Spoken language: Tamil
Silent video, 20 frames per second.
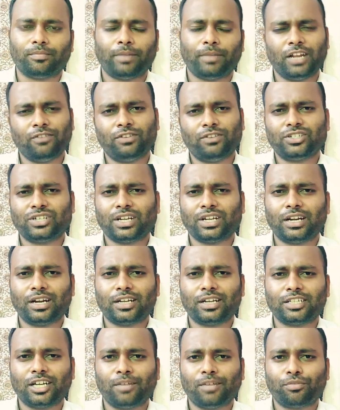பல வருஷங்கள்
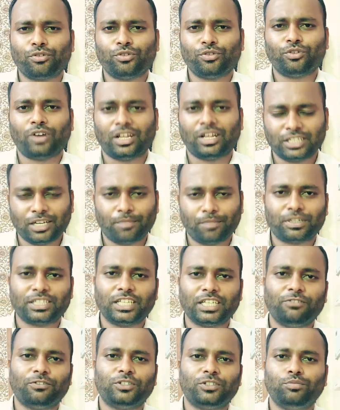ஆனதுக்கப்புறம்
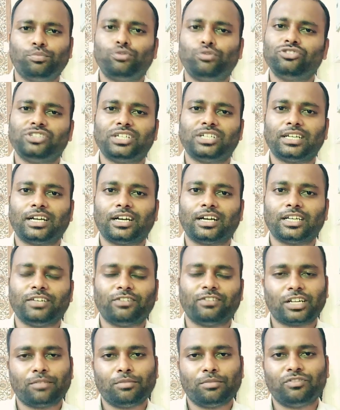அதுக்கப்புறம் தான் இவன் வந்து புரிஞ்சுக்கிட்டா
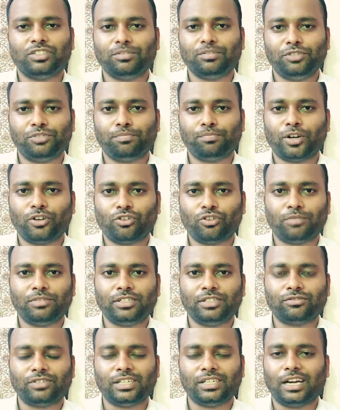இவனை நம்ம வந்து மிஸ் பண்ணிட்டோம்
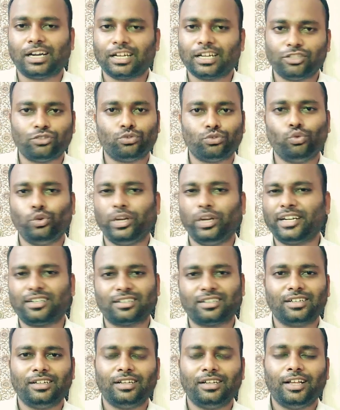அப்படின்னு சொல்லி ஆனால் அது டூ
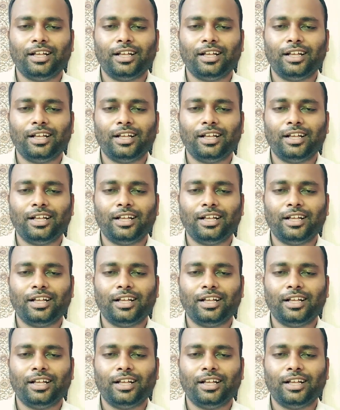லேட்